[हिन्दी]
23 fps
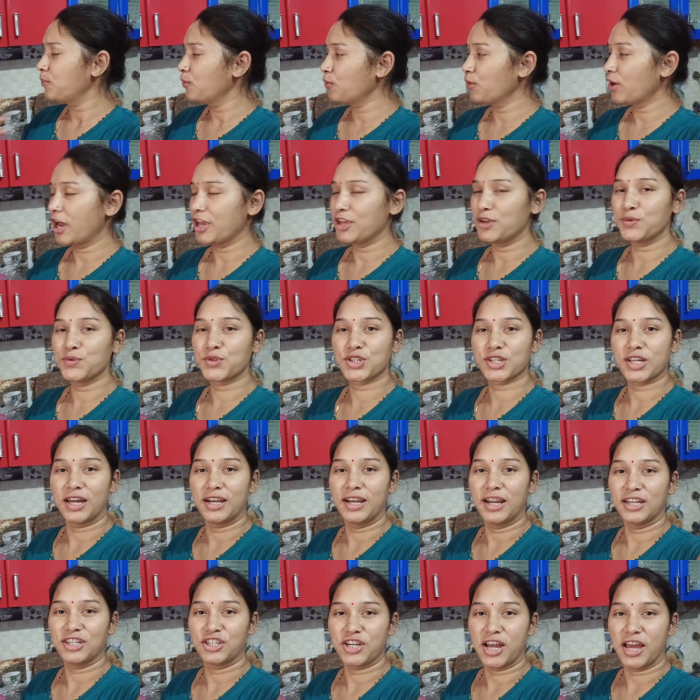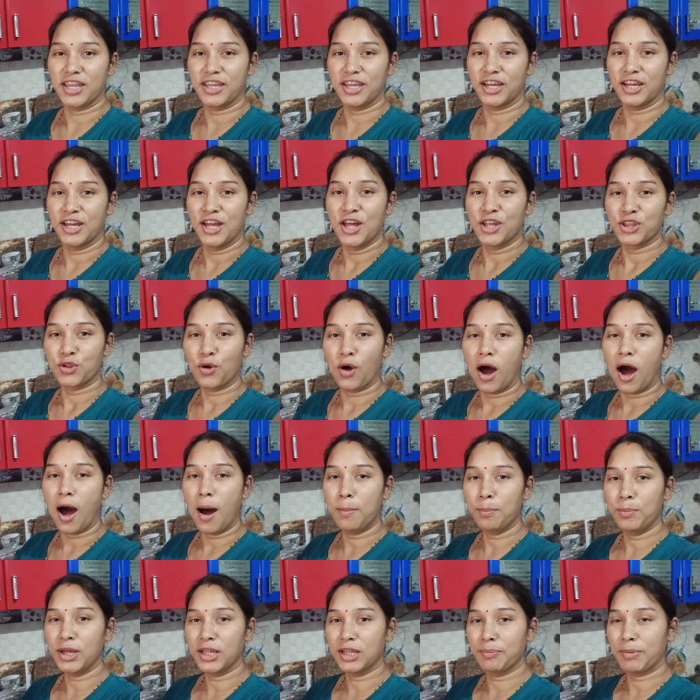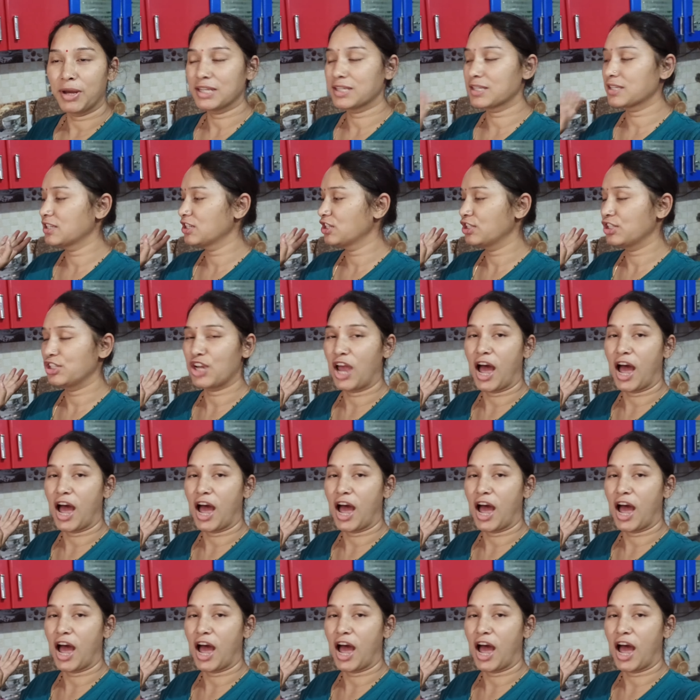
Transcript: पूरा यूज करना चाहिए तो हम भी बस